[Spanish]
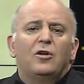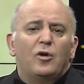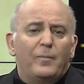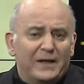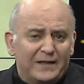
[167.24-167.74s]

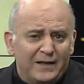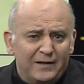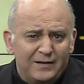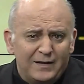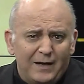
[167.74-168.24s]
no
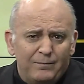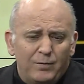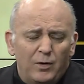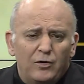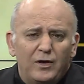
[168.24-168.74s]
pertenecían al
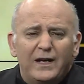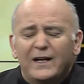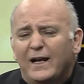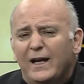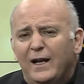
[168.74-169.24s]
pueblo de
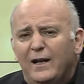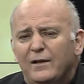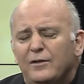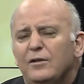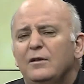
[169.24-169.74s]
Israel,
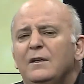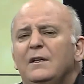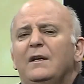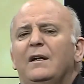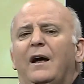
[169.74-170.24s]
¿no?
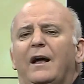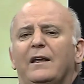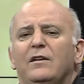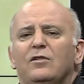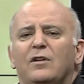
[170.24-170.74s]

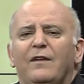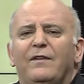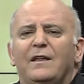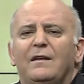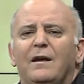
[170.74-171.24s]
aquellos que
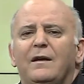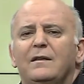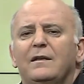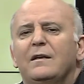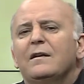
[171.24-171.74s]

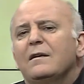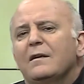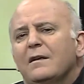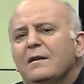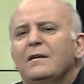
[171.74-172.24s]
efectivamente,
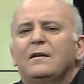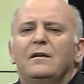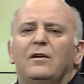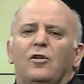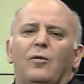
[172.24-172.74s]
eh,
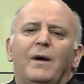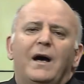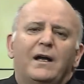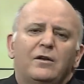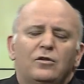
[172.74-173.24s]

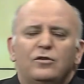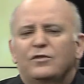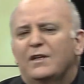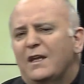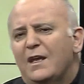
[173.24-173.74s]

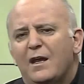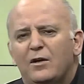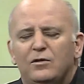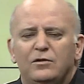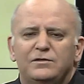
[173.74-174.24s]
romanos,
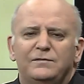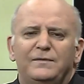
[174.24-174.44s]
griegos,